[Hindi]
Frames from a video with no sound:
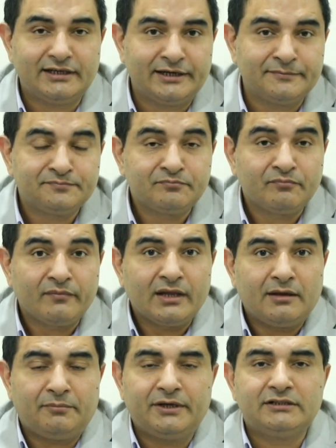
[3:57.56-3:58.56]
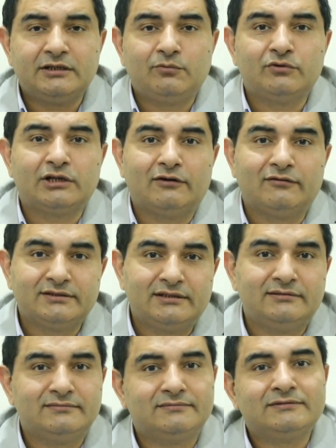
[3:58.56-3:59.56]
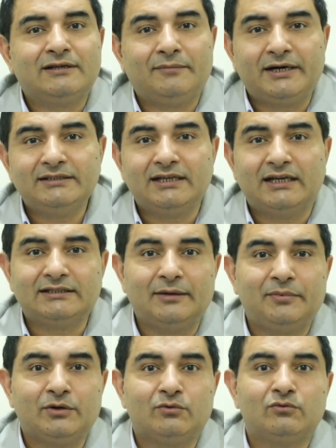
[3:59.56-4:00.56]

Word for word: करें फिर जब उनका वज़न बढ़ जाता है फिर